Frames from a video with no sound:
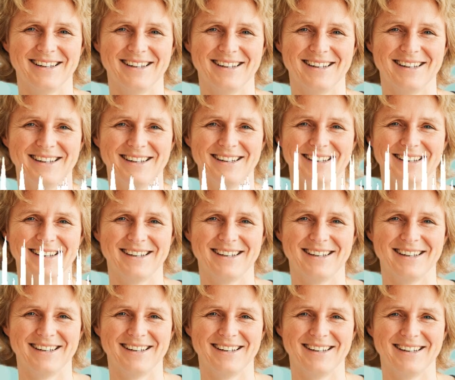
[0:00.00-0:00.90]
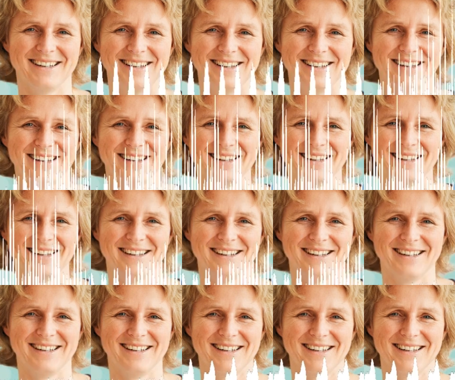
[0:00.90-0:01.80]
Also diese
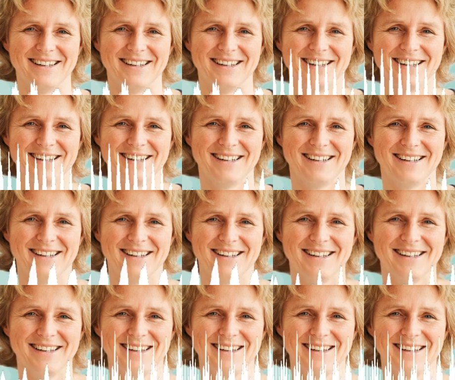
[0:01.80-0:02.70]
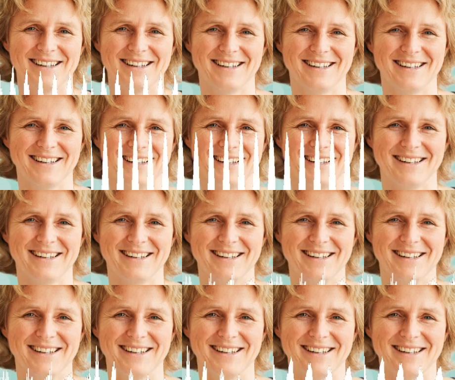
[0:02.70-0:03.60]
Art von Glück und
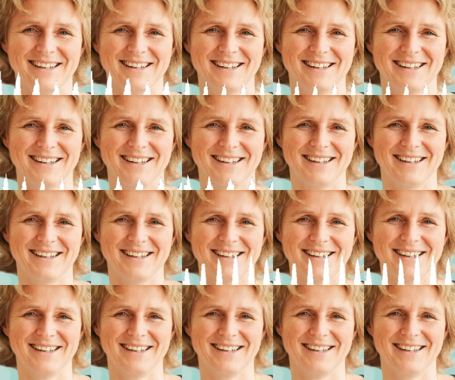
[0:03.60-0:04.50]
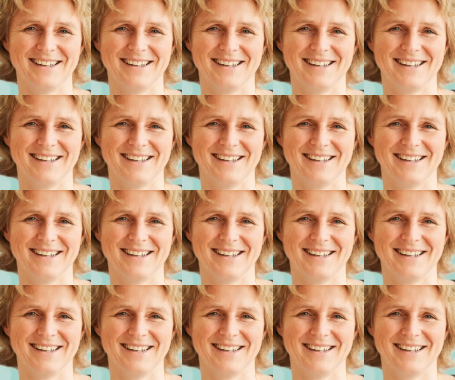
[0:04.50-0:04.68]
Wohlbefinden hält nicht lange an